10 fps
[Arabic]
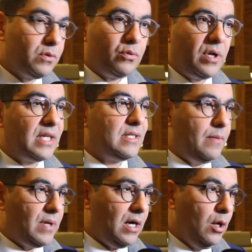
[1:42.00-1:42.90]
يكون هناك
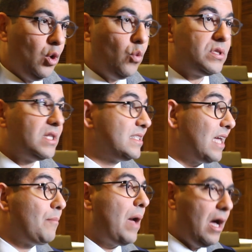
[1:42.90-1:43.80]
تعبئه
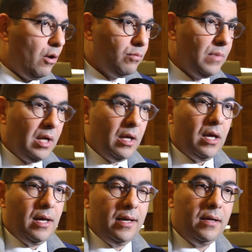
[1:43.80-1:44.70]
والتنسيق معهم
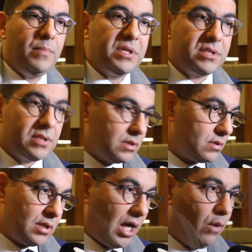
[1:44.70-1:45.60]
باش
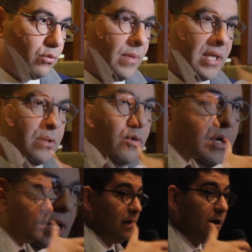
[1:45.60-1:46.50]
نحاولوا مره
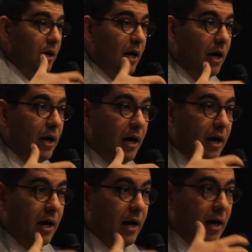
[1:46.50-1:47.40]
اخرى يكون هناك
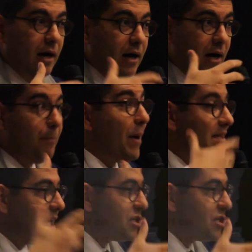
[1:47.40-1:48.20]
اجتهاد من طرف